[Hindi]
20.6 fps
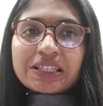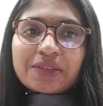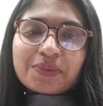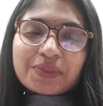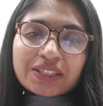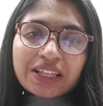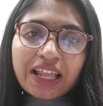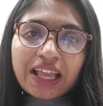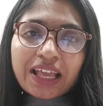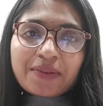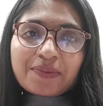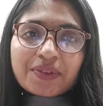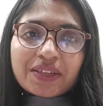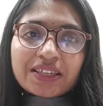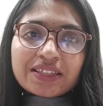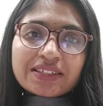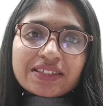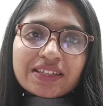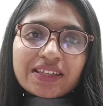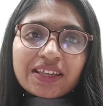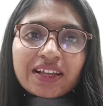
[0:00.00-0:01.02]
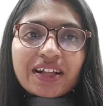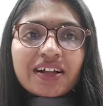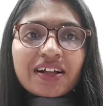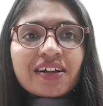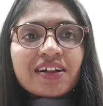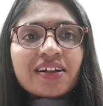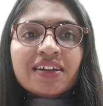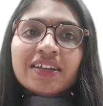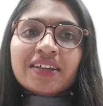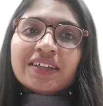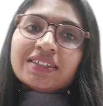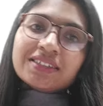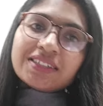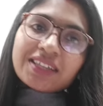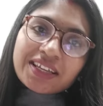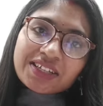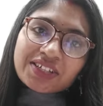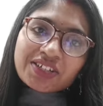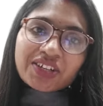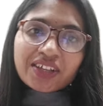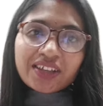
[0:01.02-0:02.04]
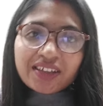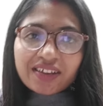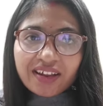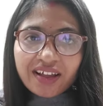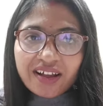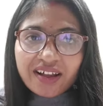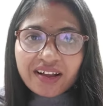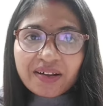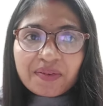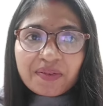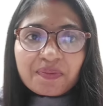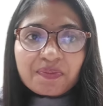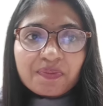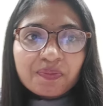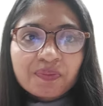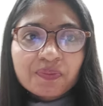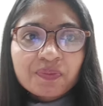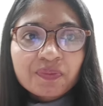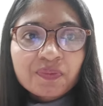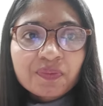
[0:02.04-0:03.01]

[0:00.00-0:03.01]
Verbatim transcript: सब्सक्राइब कीजिएगा जय श्री राम